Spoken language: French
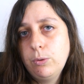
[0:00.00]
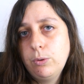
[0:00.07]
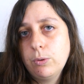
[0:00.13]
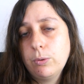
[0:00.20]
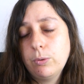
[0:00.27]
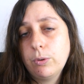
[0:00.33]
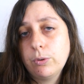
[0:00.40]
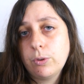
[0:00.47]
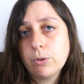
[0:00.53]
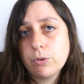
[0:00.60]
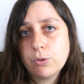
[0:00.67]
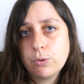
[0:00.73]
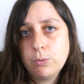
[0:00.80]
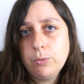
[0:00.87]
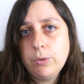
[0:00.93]
de, en 30
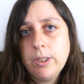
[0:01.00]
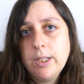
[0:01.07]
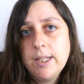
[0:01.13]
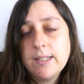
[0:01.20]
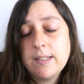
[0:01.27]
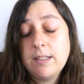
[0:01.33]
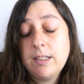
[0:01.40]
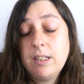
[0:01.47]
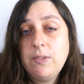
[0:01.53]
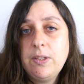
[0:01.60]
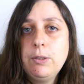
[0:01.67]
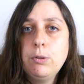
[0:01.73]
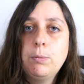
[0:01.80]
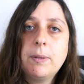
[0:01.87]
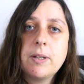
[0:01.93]
secondes, c'était des
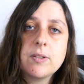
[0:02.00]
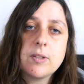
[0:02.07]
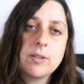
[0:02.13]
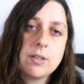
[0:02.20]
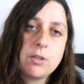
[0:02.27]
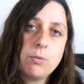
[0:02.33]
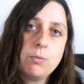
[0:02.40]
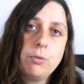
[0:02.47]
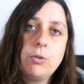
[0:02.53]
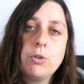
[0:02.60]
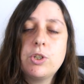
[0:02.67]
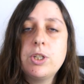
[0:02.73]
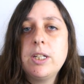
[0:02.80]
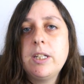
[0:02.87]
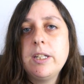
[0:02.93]
vidéos de présentation
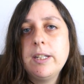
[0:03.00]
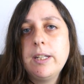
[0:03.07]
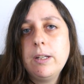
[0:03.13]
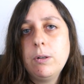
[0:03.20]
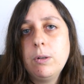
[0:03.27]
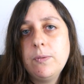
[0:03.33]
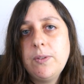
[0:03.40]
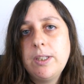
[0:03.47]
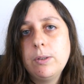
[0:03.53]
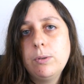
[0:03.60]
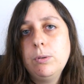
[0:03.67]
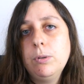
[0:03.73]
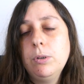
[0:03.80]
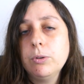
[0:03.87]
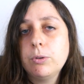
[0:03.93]
que je déclinais en
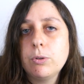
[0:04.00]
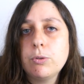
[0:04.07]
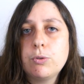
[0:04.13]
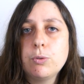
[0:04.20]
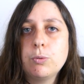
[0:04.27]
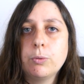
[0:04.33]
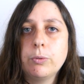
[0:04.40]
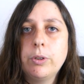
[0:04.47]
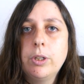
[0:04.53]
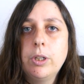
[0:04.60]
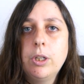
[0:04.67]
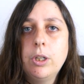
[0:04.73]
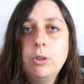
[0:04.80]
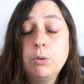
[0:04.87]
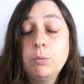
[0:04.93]
vidéo en 30 secondes.
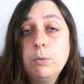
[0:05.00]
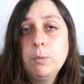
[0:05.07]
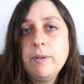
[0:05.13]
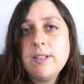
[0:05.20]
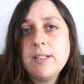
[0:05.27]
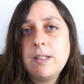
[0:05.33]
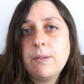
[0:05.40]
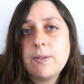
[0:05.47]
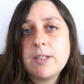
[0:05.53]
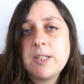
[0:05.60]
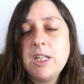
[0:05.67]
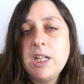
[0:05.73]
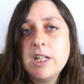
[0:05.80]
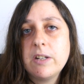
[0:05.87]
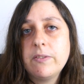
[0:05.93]
Donc moi, c'était
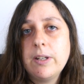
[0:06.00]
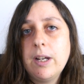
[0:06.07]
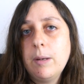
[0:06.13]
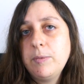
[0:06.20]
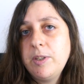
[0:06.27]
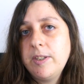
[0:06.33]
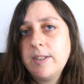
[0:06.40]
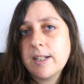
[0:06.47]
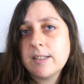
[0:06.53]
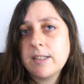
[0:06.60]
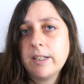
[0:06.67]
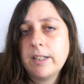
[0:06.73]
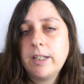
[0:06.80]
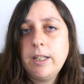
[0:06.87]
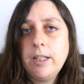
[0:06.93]
facile, j'avais un petit texte
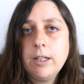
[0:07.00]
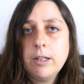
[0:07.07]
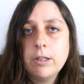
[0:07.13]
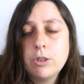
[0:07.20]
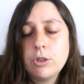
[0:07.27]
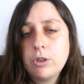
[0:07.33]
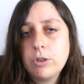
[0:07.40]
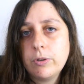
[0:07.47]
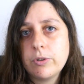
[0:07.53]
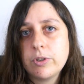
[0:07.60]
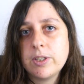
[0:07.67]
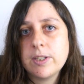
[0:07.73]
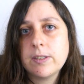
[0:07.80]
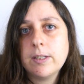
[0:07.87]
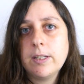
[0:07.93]
à écrire, je
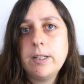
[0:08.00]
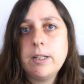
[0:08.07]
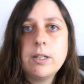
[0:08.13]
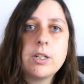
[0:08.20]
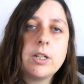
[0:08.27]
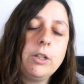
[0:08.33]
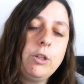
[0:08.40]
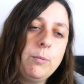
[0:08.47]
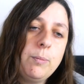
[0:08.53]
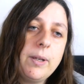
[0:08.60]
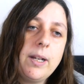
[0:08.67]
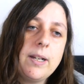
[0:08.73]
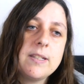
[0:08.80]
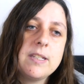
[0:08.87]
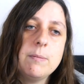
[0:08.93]
l'enregistrais, je
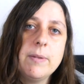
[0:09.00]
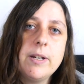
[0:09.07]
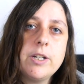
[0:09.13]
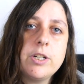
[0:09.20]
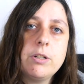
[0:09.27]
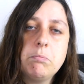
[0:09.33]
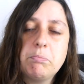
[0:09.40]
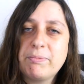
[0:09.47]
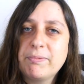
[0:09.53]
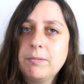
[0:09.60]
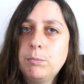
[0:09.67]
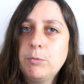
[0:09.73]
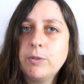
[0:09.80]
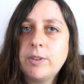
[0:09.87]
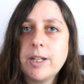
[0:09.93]
récupérais les images,
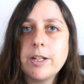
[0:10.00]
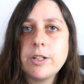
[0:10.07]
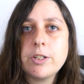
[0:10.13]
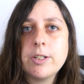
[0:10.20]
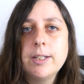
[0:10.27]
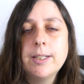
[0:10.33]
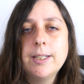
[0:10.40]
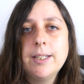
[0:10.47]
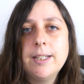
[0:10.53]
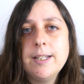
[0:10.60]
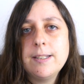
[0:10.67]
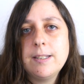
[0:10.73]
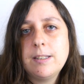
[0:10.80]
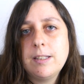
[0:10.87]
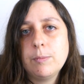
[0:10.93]
montage,
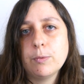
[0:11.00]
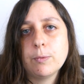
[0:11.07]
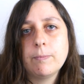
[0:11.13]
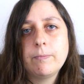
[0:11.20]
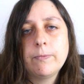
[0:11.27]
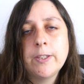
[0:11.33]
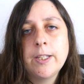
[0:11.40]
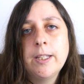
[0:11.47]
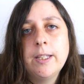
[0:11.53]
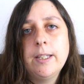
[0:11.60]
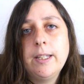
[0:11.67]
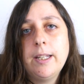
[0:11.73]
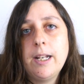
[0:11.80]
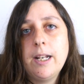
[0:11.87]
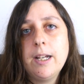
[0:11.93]
et c'était bon.
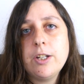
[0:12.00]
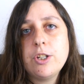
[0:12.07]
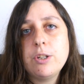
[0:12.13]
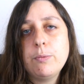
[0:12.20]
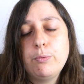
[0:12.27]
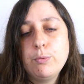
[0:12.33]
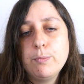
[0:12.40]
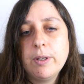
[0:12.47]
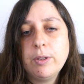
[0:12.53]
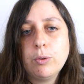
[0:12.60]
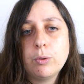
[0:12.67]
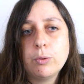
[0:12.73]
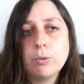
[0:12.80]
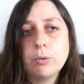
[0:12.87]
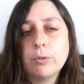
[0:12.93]
Et là, j'ai pu
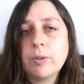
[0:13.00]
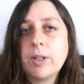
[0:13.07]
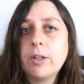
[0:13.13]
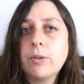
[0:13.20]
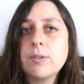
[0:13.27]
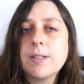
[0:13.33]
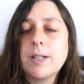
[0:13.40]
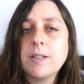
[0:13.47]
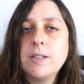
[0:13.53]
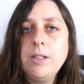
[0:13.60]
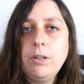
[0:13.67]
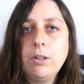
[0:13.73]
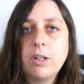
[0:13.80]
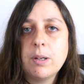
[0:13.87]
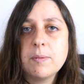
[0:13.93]
mettre dans quelques
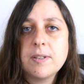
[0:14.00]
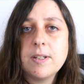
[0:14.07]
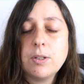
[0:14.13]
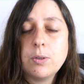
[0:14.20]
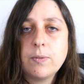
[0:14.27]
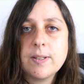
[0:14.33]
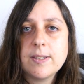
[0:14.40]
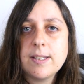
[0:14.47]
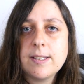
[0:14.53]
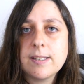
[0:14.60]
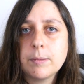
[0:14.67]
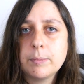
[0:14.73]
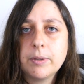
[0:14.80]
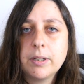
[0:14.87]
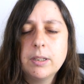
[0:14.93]
articles comme ça, je trouvais ça
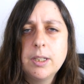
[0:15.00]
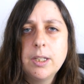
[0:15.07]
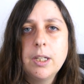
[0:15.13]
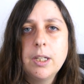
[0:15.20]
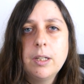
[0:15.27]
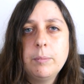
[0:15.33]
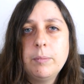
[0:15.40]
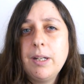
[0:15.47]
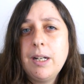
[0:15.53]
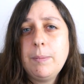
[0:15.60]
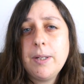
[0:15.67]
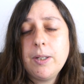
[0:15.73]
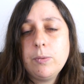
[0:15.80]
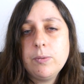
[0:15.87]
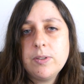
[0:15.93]
sympa. Mais là,
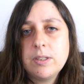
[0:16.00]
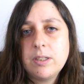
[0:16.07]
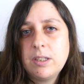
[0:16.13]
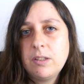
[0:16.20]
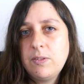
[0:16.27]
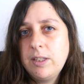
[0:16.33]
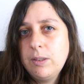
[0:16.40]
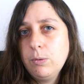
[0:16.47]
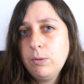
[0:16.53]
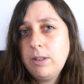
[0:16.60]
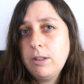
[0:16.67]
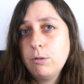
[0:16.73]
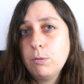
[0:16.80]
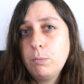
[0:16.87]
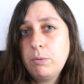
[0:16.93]
par contre, c'était des vidéos
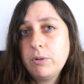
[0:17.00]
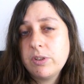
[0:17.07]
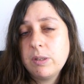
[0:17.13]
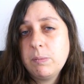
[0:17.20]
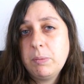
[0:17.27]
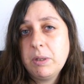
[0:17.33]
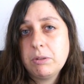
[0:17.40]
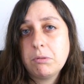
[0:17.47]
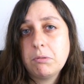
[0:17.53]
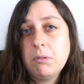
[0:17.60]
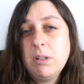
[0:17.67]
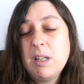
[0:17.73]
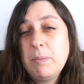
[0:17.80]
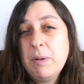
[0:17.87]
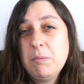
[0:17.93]
qui ne plaisaient pas
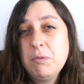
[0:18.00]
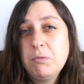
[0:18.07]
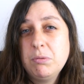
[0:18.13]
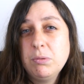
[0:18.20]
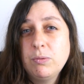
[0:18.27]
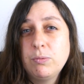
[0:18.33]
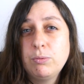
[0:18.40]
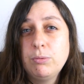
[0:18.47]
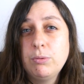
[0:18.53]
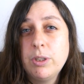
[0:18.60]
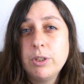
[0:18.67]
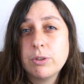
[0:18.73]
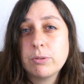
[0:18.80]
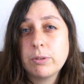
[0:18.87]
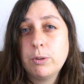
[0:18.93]
trop, il n'y avait pas beaucoup de vues,
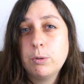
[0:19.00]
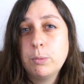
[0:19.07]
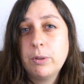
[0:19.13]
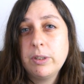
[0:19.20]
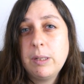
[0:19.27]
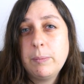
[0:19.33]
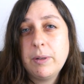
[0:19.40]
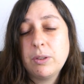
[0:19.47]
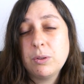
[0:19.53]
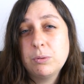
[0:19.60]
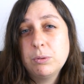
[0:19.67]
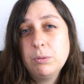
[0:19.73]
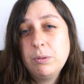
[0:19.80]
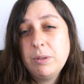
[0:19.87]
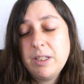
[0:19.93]
les gens ils comprenaient pas
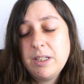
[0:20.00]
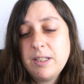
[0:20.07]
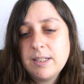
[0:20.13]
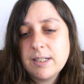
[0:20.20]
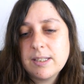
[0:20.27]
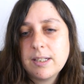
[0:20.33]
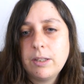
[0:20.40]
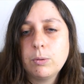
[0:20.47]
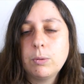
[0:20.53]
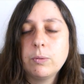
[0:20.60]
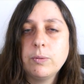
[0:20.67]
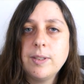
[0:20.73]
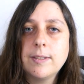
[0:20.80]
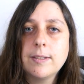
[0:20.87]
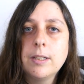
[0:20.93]
trop, ils disaient que ça allait trop
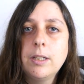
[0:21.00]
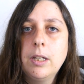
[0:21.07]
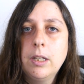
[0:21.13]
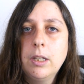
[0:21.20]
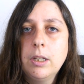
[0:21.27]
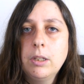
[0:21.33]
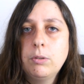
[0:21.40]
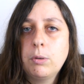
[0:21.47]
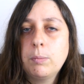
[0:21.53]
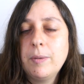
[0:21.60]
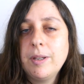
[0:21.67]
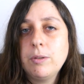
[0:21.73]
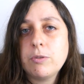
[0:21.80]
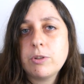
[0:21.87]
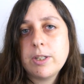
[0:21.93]
vite. Donc
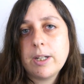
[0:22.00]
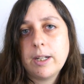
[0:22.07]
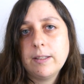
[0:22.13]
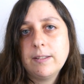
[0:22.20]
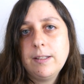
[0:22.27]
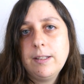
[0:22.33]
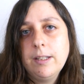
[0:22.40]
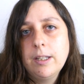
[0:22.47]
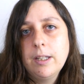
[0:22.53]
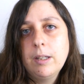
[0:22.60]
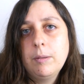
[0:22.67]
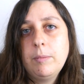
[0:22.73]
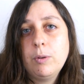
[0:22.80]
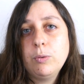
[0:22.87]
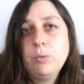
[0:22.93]
maintenant, j'ai arrêté.
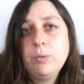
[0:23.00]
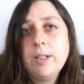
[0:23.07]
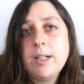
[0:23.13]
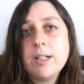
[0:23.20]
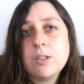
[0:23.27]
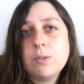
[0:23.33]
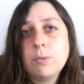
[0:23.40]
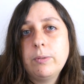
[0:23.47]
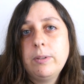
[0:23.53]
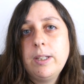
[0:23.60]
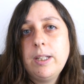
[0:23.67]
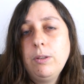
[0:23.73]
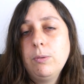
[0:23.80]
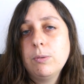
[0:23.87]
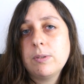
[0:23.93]
Mais en tout cas, elles sont
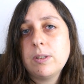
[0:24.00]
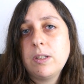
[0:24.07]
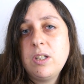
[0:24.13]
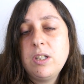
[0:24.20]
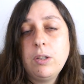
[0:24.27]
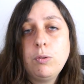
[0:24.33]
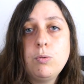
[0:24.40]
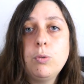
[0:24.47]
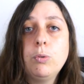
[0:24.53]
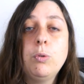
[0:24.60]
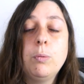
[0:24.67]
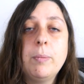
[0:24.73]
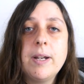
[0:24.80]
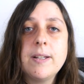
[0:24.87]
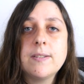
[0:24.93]
nées de cette idée toujours
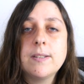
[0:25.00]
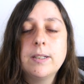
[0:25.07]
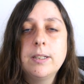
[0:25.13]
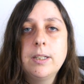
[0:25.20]
de base,